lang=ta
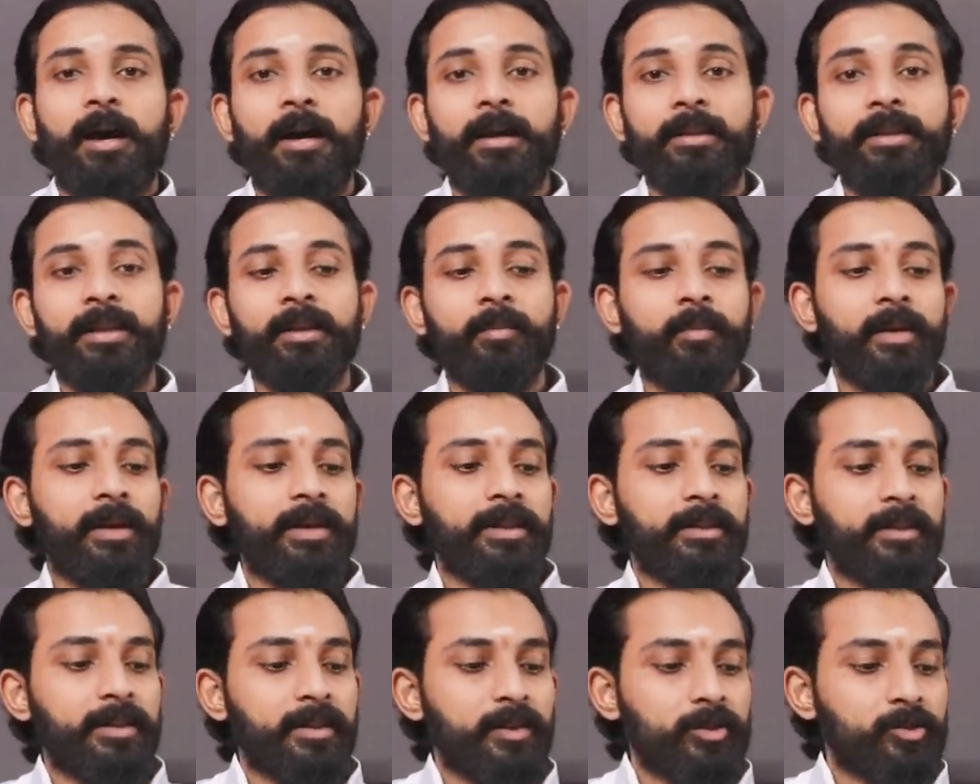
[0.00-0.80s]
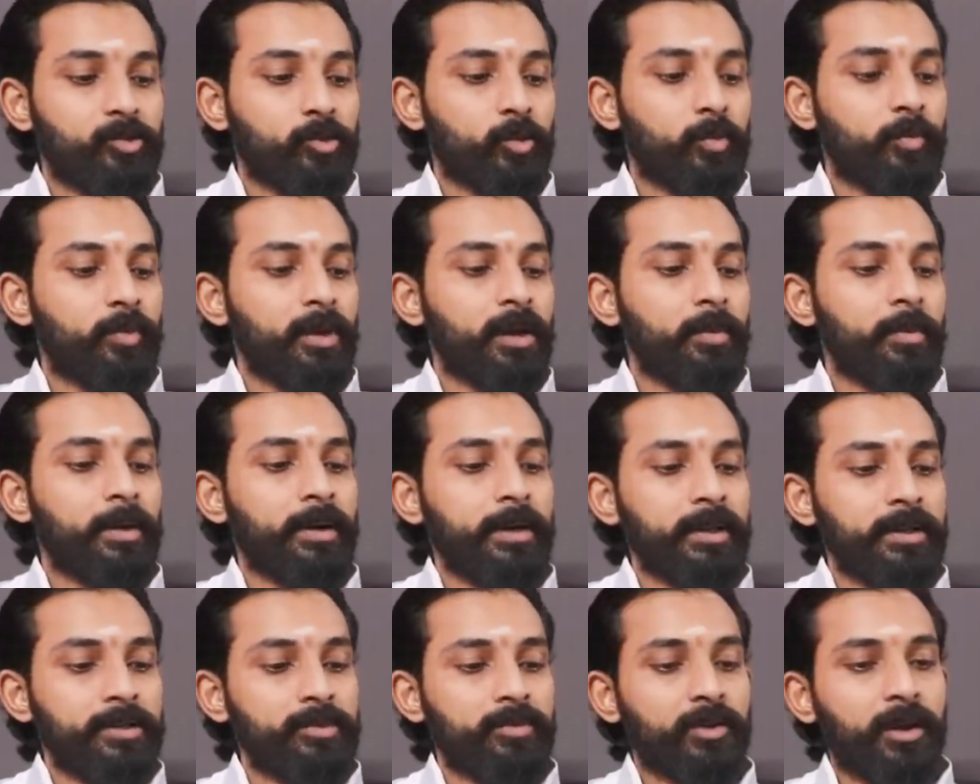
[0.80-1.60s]
அதே மாதிரி திரு
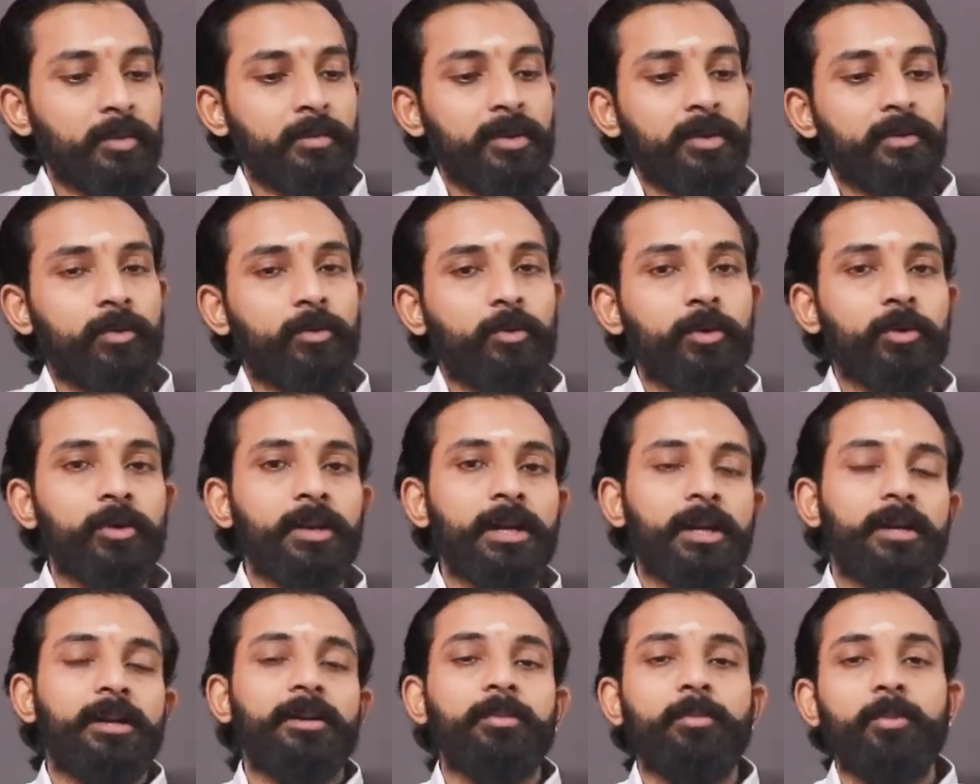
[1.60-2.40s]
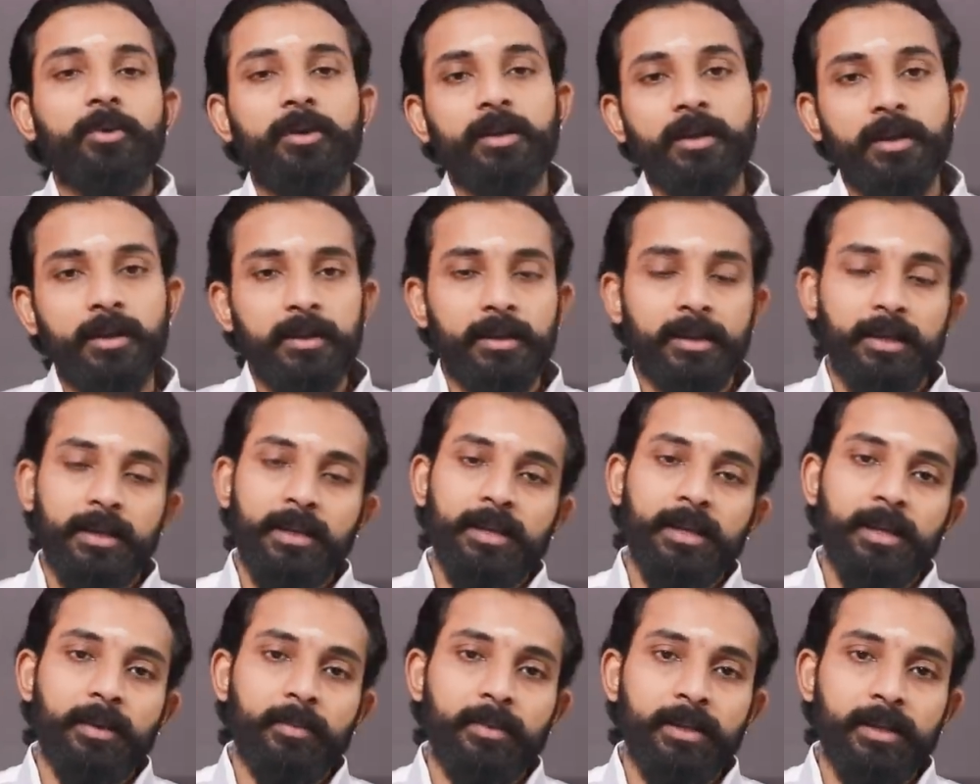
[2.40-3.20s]
சுப்பிரமணியன் சுவாமி அவர்களும் ஒரு லெட்டர் போட்டிருக்காரு
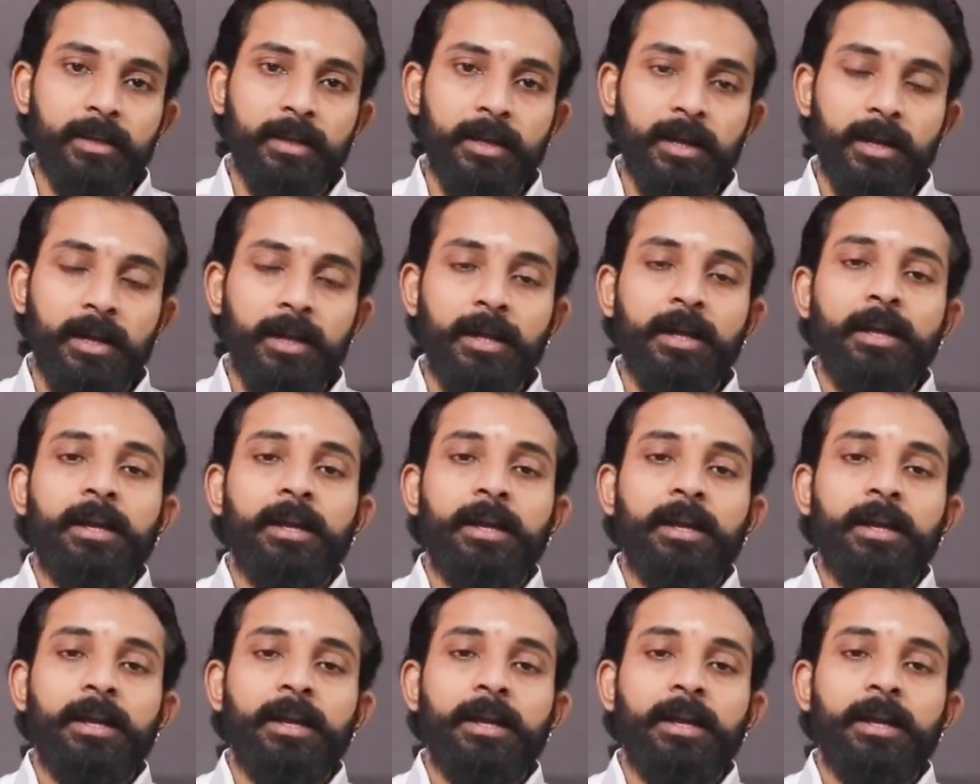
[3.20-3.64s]
என்ன அப்படின்னா